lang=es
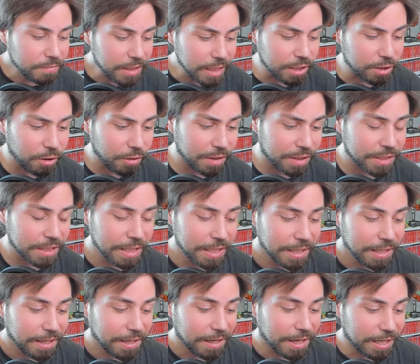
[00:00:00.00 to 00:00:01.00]
Entonces,
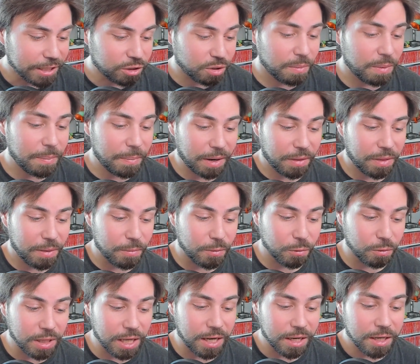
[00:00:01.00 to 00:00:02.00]
esto me parece
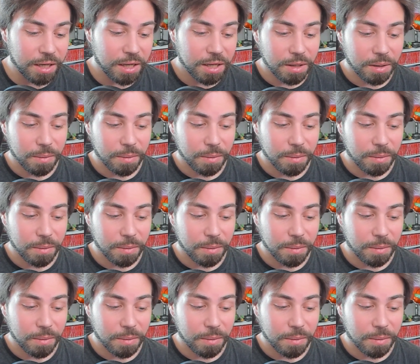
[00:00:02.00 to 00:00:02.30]
brutal